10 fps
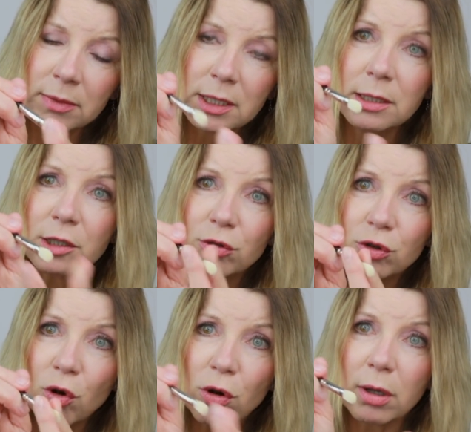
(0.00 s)
zieht das so
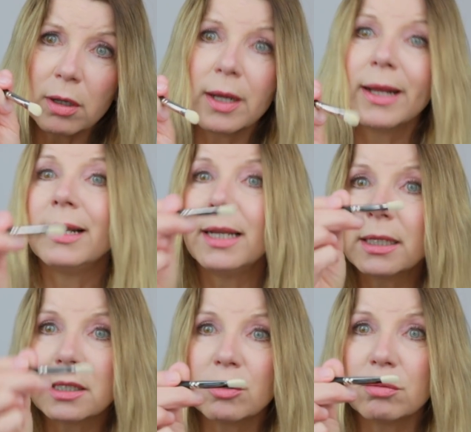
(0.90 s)
trocken,
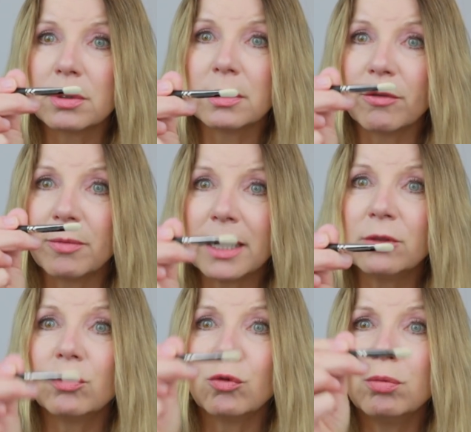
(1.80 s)
legt es über, auf ein
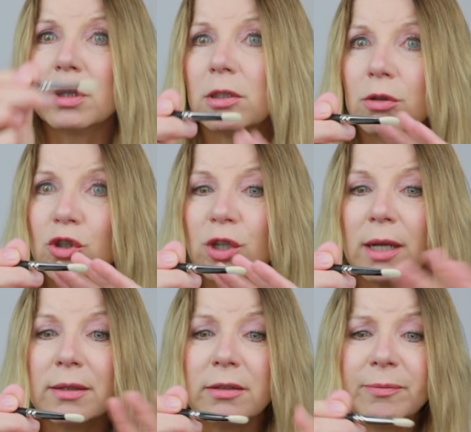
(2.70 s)
Handtuch über eine
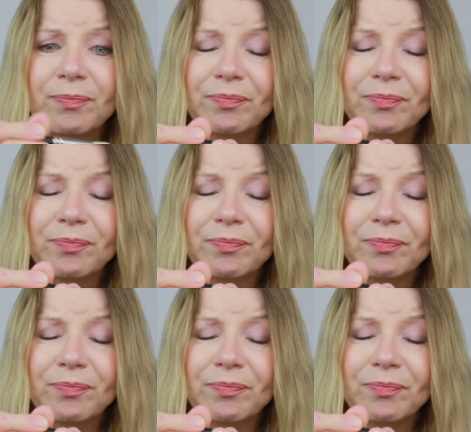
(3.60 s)
Tischkante